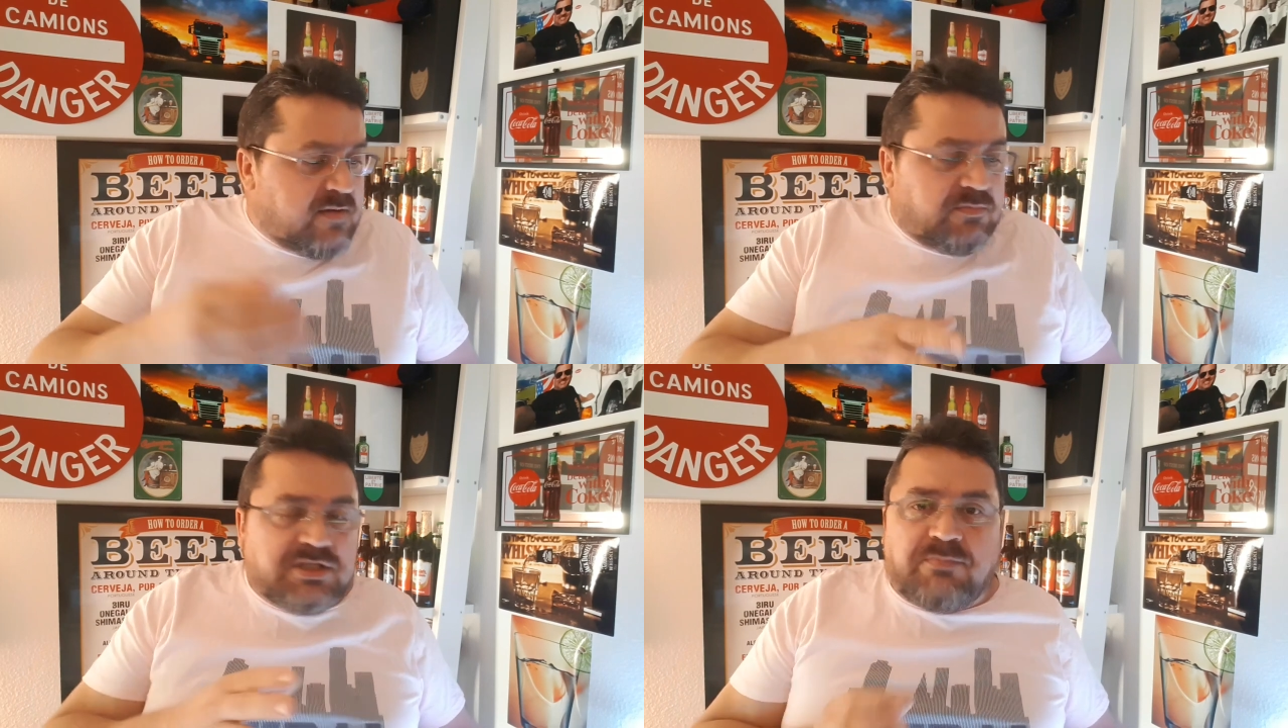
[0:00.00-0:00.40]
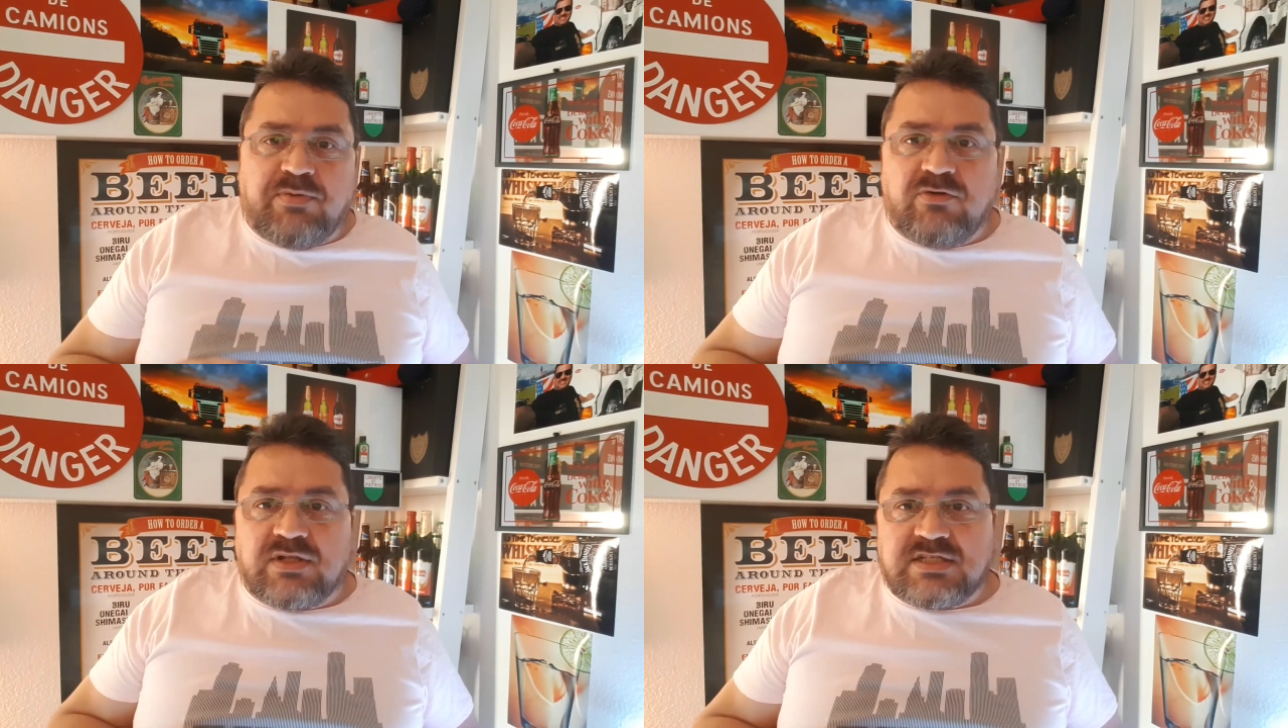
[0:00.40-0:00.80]
manda
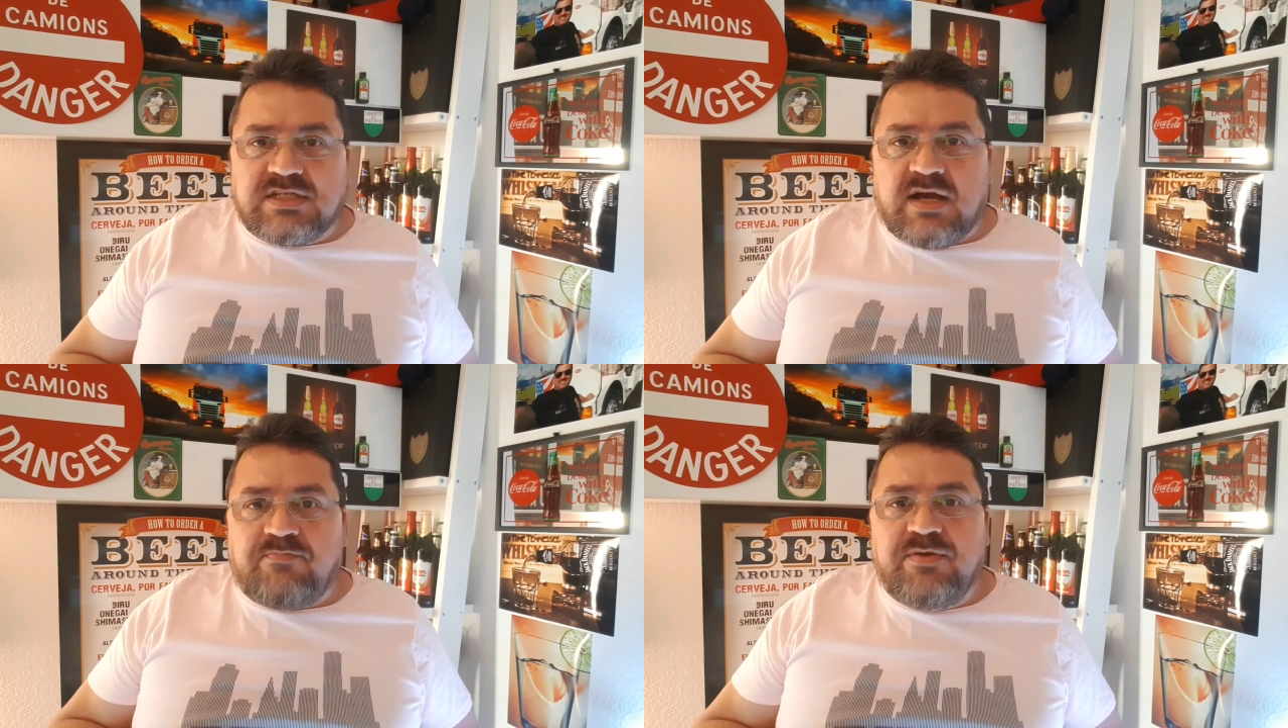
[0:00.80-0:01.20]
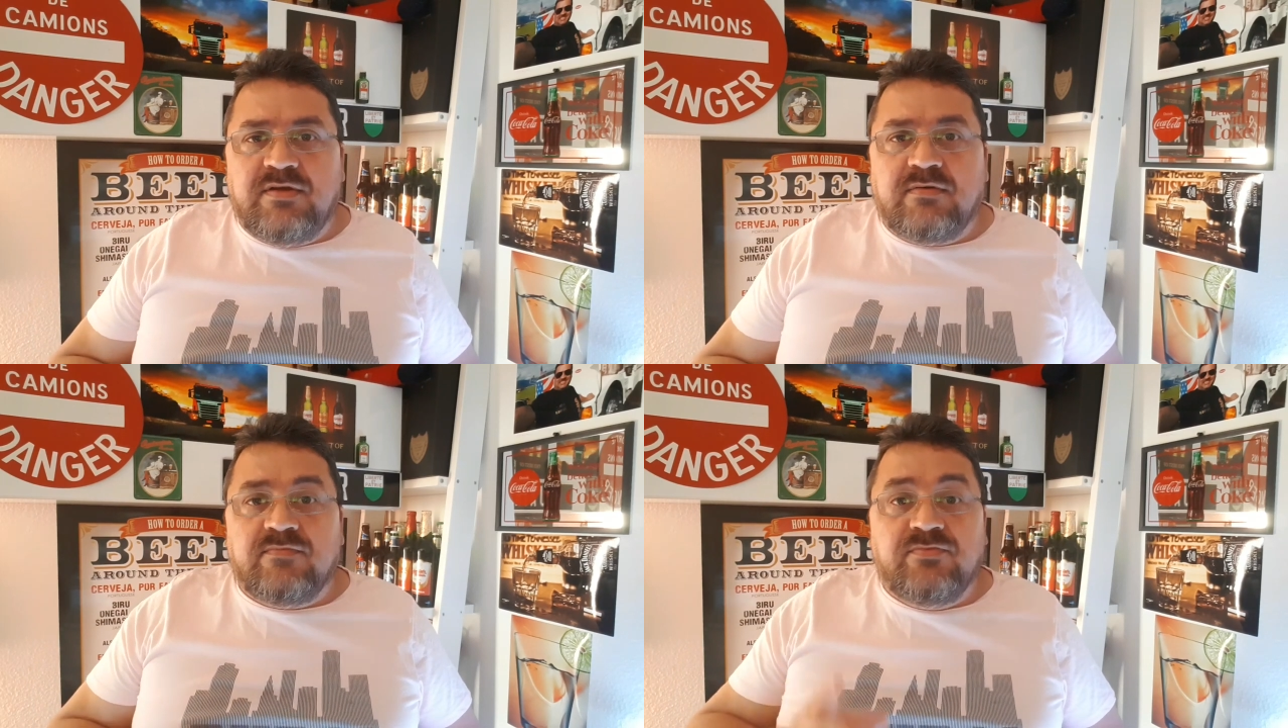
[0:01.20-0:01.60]
pelo
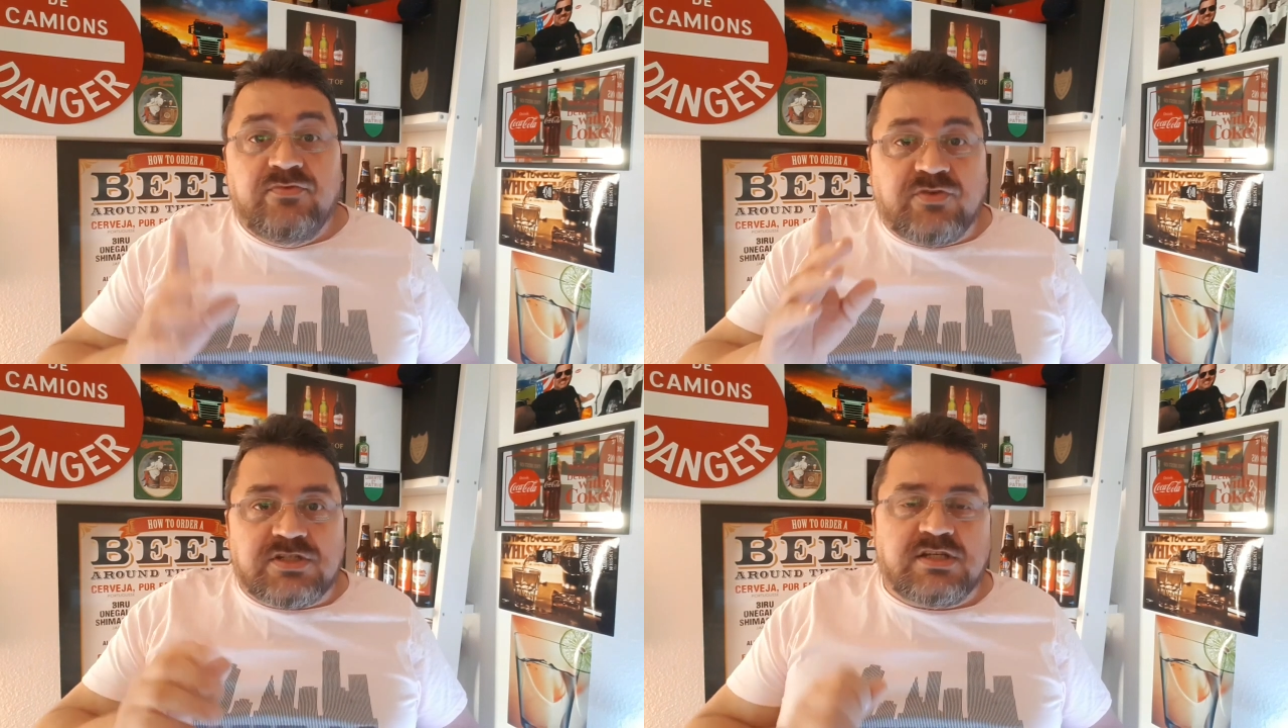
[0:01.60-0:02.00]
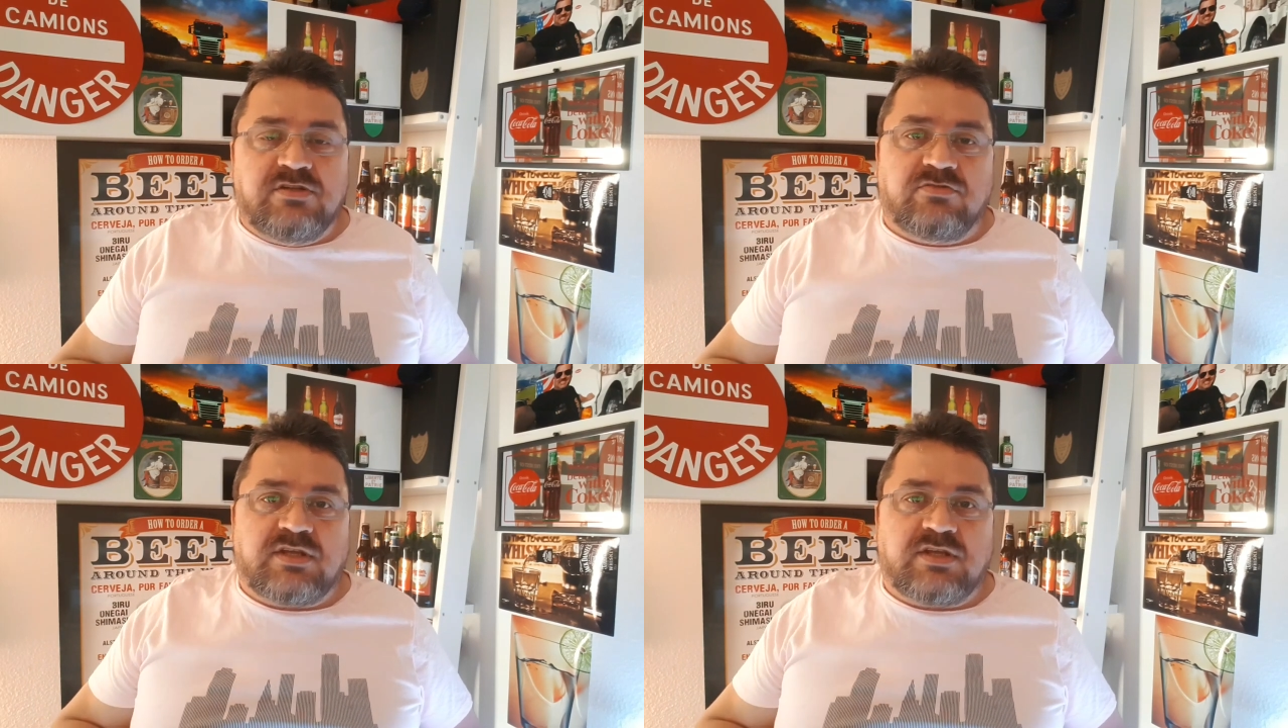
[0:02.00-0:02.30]
WhatsApp, você não